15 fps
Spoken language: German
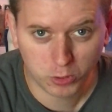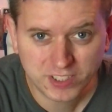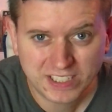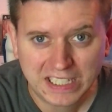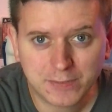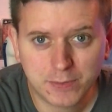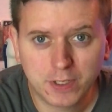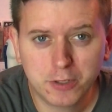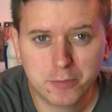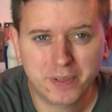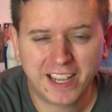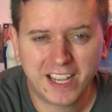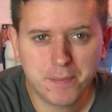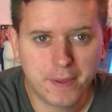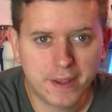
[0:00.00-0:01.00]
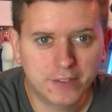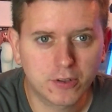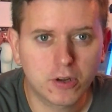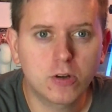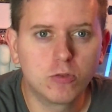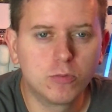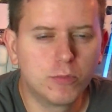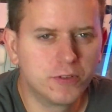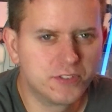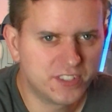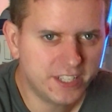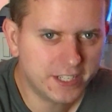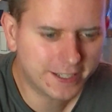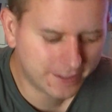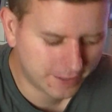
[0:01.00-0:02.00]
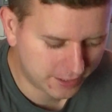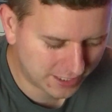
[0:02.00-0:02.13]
Heute geht es mal nicht um Gaming, sondern um Musik.